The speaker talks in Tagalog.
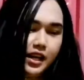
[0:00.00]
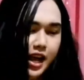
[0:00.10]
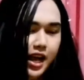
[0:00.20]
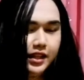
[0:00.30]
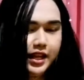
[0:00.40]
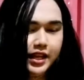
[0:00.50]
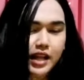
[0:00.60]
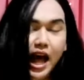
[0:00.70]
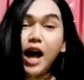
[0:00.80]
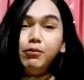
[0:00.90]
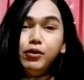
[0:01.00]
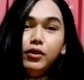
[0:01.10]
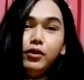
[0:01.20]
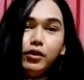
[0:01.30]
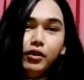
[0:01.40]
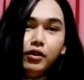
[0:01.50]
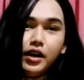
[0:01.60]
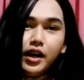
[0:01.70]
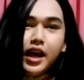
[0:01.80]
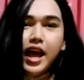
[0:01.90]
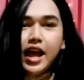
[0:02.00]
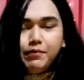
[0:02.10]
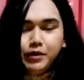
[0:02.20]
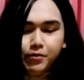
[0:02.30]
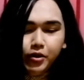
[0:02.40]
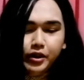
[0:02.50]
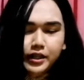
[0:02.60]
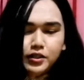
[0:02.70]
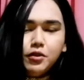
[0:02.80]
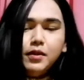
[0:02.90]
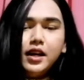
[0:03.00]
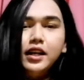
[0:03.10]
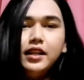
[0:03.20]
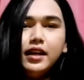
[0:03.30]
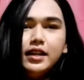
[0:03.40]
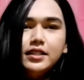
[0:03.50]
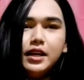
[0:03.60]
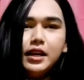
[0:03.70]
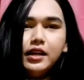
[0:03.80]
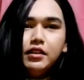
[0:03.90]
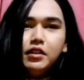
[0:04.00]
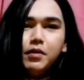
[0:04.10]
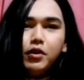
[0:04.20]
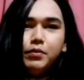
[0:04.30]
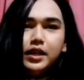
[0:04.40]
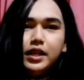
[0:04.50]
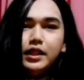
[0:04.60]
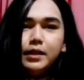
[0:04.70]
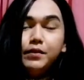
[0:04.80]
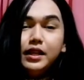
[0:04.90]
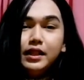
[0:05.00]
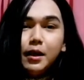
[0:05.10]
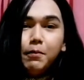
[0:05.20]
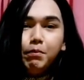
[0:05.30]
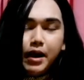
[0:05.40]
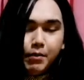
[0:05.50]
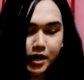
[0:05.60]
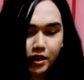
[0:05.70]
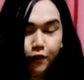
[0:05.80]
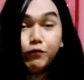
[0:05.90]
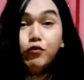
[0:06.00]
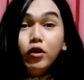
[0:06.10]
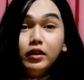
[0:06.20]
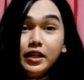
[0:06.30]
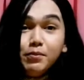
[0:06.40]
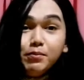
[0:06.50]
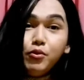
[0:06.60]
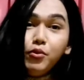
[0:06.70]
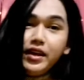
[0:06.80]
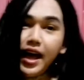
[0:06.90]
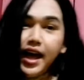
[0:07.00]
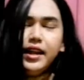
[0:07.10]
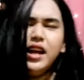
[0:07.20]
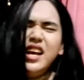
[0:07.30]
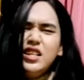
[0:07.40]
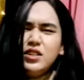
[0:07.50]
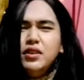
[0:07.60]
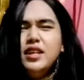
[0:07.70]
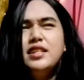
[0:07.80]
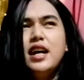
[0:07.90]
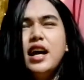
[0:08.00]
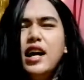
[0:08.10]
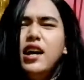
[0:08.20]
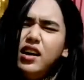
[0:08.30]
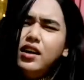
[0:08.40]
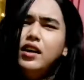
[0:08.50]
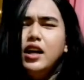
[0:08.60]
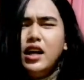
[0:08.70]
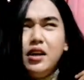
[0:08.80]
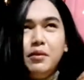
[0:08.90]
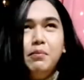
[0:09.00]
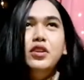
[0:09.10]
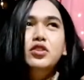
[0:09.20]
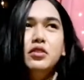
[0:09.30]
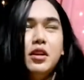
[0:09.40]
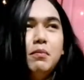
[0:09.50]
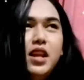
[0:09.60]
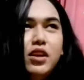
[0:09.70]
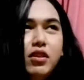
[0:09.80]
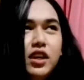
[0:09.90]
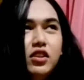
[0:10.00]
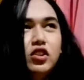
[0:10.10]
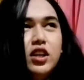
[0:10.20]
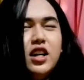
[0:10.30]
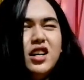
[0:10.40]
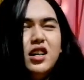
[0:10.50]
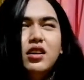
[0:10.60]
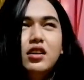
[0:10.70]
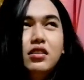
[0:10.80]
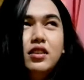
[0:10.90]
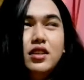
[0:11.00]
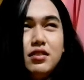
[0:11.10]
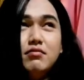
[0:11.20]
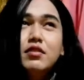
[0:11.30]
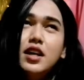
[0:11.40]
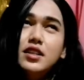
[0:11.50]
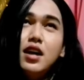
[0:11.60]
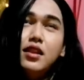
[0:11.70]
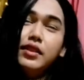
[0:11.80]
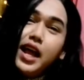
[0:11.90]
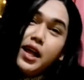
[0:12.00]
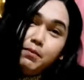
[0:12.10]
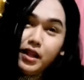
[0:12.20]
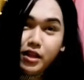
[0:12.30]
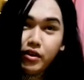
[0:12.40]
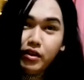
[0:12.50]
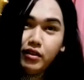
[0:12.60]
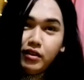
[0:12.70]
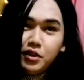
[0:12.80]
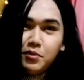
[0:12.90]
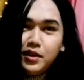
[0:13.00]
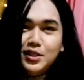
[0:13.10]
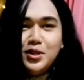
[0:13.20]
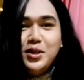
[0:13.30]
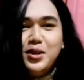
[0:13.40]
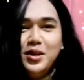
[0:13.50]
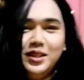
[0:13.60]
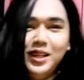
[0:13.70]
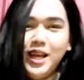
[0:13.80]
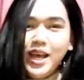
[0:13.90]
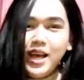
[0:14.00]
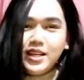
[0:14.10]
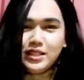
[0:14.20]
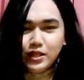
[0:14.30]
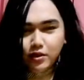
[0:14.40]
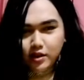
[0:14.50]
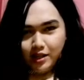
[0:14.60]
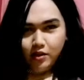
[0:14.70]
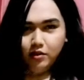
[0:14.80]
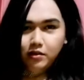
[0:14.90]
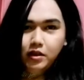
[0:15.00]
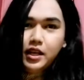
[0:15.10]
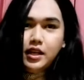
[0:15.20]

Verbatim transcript: ano natin, habol ko every morning. Sobrang ganda kasi, di ba, kumikintab tintab pa. Made of gold din po yan. So nasa, medyo nabili ko lang siya ng nasa 10 million, di ba, charot. So itong